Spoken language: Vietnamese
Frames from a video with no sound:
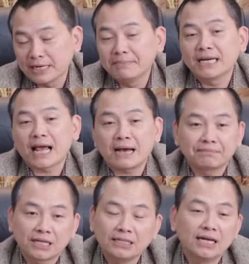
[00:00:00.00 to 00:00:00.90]
để mình
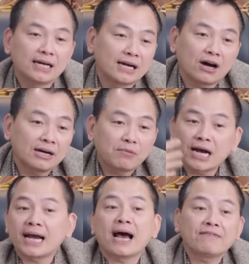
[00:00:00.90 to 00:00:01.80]
làm tất nhiên là đó là
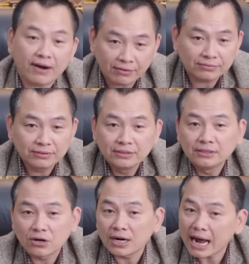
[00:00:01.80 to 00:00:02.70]
một cái khát vọng
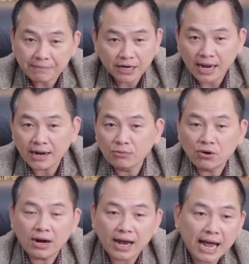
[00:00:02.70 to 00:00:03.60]
còn làm được hay
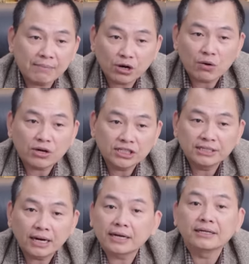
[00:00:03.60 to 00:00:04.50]
không nó là cả một cái quá
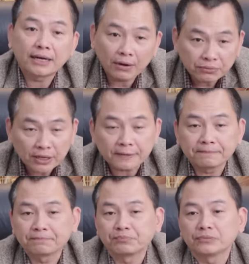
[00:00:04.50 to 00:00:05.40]
trình rất là kỳ công
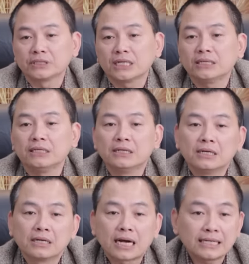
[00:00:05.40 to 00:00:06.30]
nữa thế thì
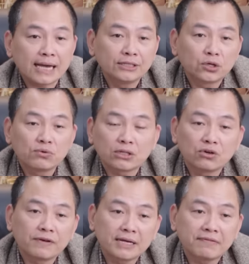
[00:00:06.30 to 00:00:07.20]
cả nhà hình dung là
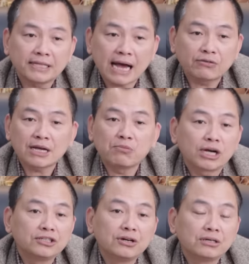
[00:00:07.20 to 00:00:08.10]
tôi phải phải tạo ra
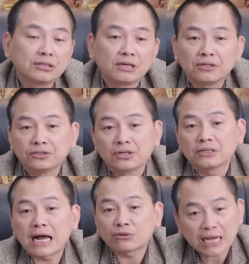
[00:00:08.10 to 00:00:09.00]
một cái trường à,
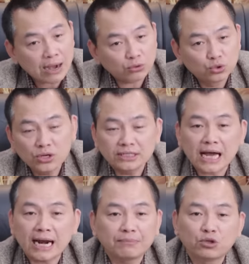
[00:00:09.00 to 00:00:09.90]
trường đào tạo chuyên
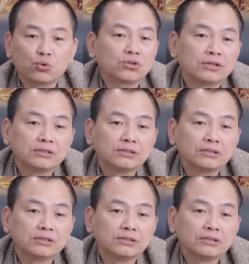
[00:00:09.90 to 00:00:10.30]
gia làm chủ